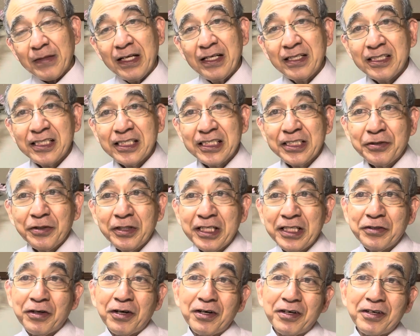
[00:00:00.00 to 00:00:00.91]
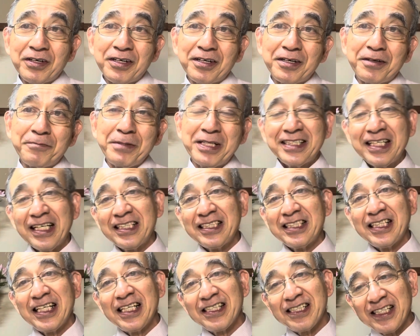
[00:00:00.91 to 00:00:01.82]
父の日の
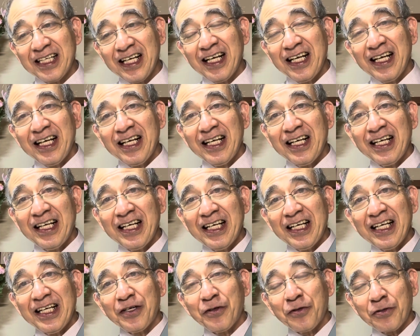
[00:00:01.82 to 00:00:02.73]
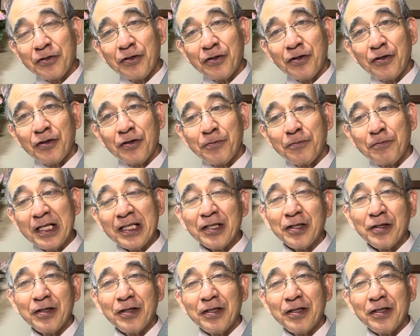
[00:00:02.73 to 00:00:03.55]
メッセージですね、えー、この、ま、